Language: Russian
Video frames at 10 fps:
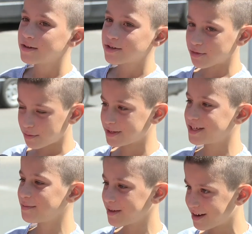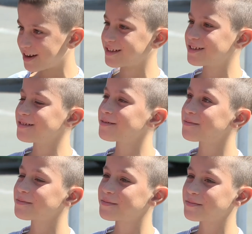чтобы с ним играться.
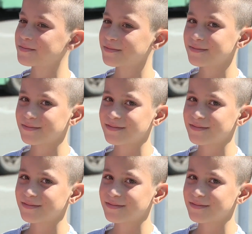Я понял.